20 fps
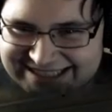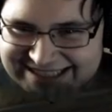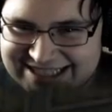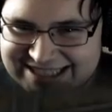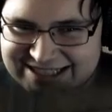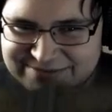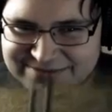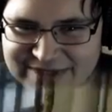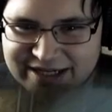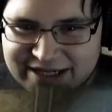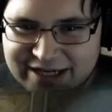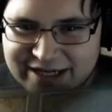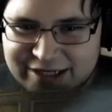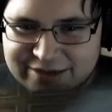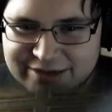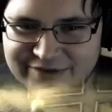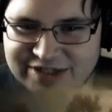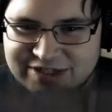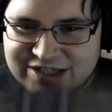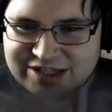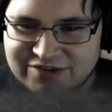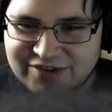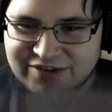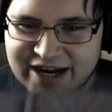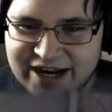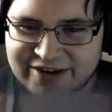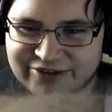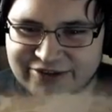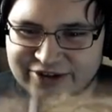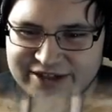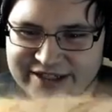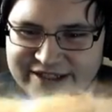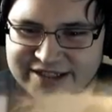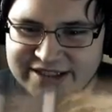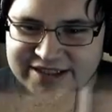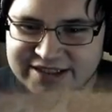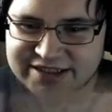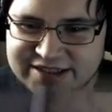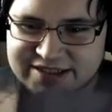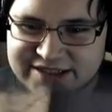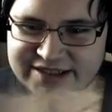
Oh ich bin gerade am Verzweifeln.